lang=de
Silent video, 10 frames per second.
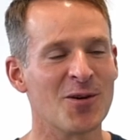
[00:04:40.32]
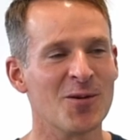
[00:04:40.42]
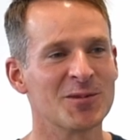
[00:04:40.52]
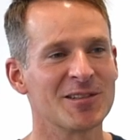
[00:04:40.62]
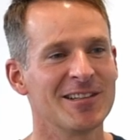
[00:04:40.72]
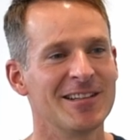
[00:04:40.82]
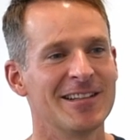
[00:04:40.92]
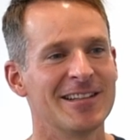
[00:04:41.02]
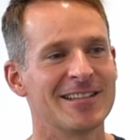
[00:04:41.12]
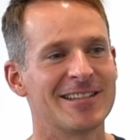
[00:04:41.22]
kommt,
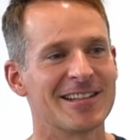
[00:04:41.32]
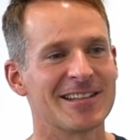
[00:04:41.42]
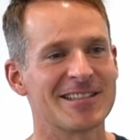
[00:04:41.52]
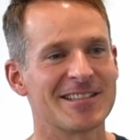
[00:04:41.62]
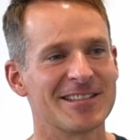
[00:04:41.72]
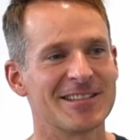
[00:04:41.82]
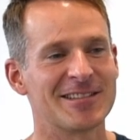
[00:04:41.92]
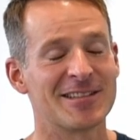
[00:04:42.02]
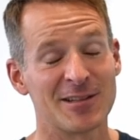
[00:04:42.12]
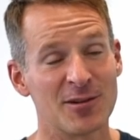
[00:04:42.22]
dass, äh,
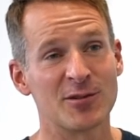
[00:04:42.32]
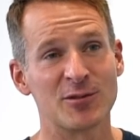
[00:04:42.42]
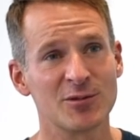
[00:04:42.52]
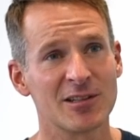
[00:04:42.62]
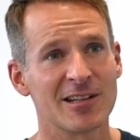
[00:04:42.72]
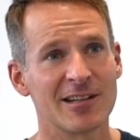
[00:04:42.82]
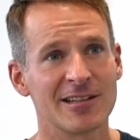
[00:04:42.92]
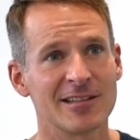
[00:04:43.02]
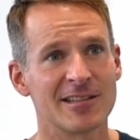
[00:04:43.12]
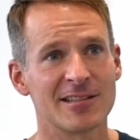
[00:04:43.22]
dass es den Leuten gut getan
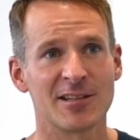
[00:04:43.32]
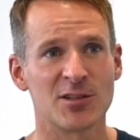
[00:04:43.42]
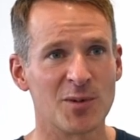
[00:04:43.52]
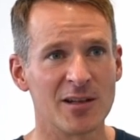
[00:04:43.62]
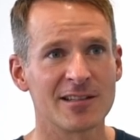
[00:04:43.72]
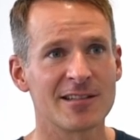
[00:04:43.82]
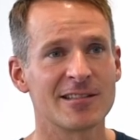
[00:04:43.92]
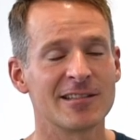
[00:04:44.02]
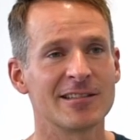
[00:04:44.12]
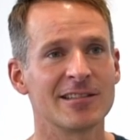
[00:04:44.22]
hat, dass sie entspannter
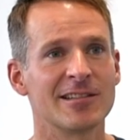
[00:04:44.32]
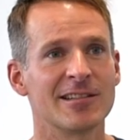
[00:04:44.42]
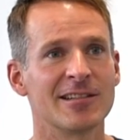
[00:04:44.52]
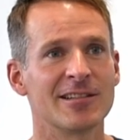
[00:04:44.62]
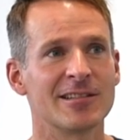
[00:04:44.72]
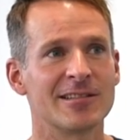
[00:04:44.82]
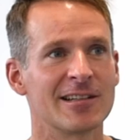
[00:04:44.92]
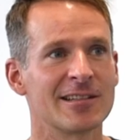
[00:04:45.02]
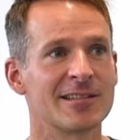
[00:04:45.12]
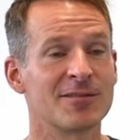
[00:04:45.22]
sind, äh,
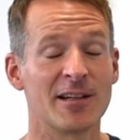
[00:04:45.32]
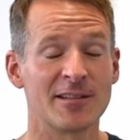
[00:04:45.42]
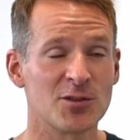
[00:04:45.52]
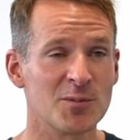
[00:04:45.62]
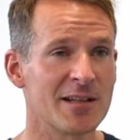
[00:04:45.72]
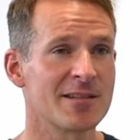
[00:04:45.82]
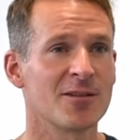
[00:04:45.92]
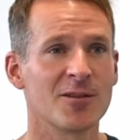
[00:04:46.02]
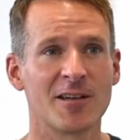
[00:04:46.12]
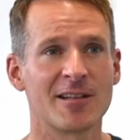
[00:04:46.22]
dass vielleicht die Schmerzen
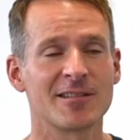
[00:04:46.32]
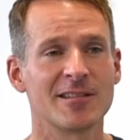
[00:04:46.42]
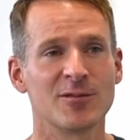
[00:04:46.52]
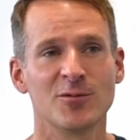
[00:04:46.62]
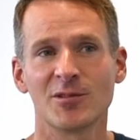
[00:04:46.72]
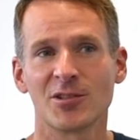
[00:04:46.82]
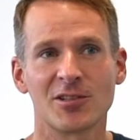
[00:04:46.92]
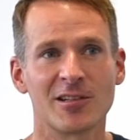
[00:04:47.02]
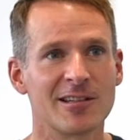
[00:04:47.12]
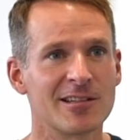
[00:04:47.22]
auch weg sind,
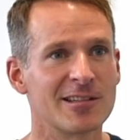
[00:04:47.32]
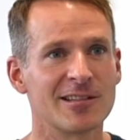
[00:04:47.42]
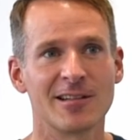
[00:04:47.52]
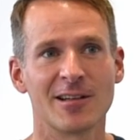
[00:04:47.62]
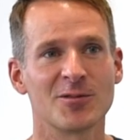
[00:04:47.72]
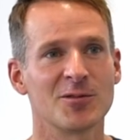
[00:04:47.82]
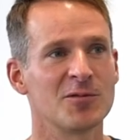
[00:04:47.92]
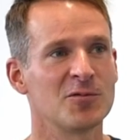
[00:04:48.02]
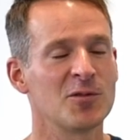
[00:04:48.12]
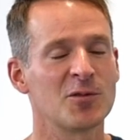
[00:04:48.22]
unterschiedliche,
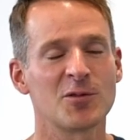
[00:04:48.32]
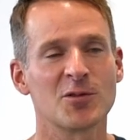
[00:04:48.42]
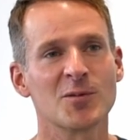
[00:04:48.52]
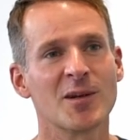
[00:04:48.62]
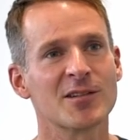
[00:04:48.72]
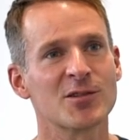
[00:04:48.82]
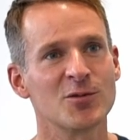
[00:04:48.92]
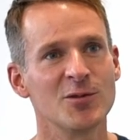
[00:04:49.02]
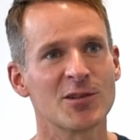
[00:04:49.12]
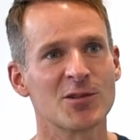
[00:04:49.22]
also von Rückenschmerzen,
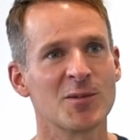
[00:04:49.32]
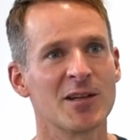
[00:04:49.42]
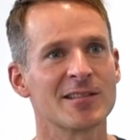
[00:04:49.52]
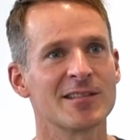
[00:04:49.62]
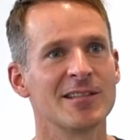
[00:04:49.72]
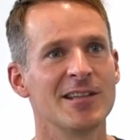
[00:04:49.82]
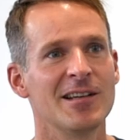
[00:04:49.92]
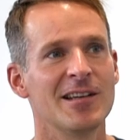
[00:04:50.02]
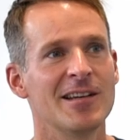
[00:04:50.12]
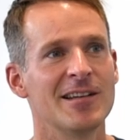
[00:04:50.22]
Schulterschmerzen,
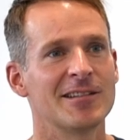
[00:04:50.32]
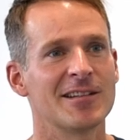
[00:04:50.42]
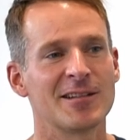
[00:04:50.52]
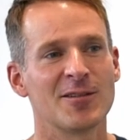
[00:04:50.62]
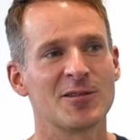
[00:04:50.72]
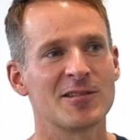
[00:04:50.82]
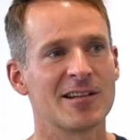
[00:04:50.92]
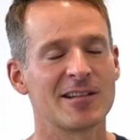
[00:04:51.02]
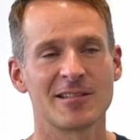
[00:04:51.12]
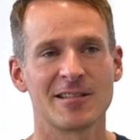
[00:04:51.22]
dass die Leute
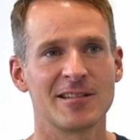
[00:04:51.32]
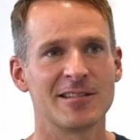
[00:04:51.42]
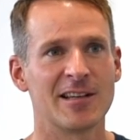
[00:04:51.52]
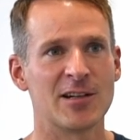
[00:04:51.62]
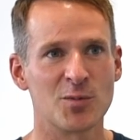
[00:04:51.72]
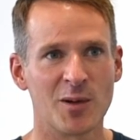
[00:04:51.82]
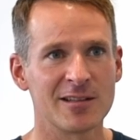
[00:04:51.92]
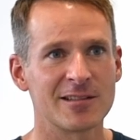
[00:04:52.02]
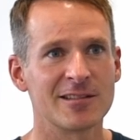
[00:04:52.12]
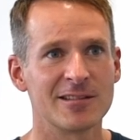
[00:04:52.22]
sagen, sie sind
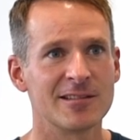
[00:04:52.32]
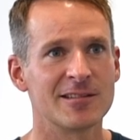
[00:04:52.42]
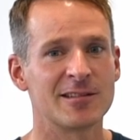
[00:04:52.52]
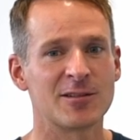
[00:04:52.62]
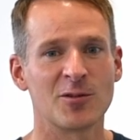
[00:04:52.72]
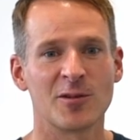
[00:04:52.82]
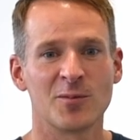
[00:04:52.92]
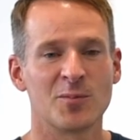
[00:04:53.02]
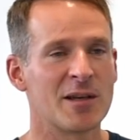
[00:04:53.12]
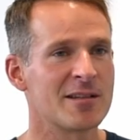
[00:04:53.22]
entspannter, sie
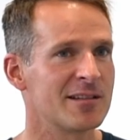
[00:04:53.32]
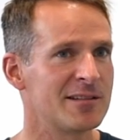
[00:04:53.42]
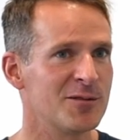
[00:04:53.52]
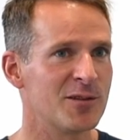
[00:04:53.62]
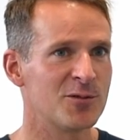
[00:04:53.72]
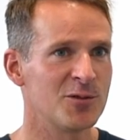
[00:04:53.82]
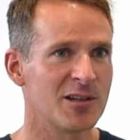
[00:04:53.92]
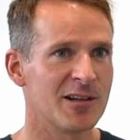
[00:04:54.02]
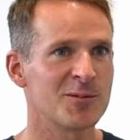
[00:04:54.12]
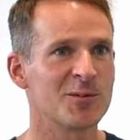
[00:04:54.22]
können besser, tiefer
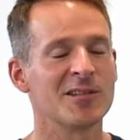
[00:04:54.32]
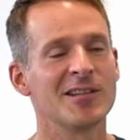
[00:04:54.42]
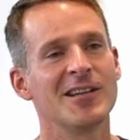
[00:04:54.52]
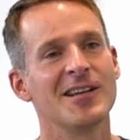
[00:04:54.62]
durchatmen.